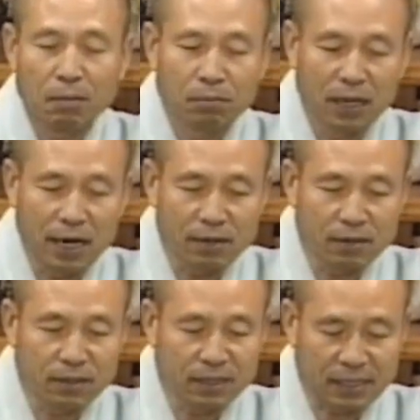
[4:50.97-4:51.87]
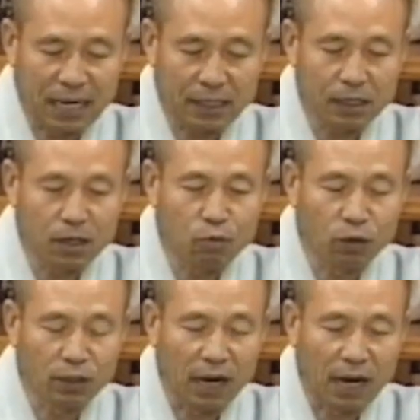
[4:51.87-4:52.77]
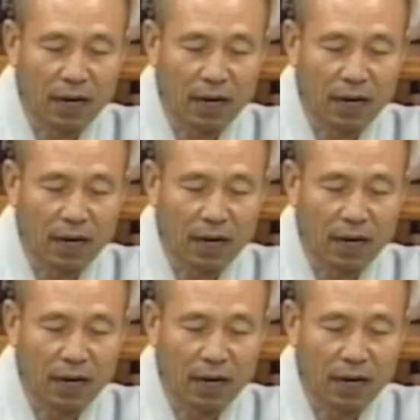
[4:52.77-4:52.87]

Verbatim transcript: 대성의 자체를 보인다.